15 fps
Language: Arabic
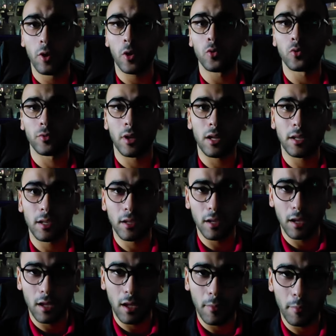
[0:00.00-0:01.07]
واحطه على
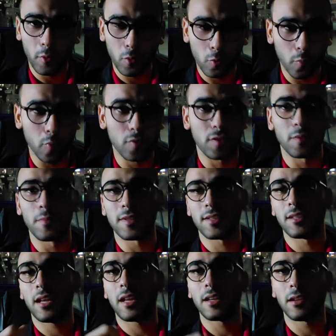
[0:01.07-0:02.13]
اعمل له بوست
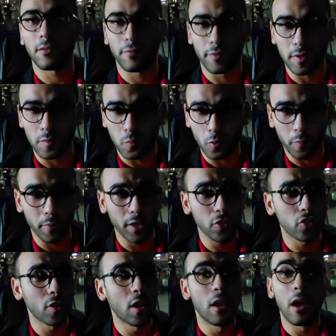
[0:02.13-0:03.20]
مثلا على الفيسبوك بيج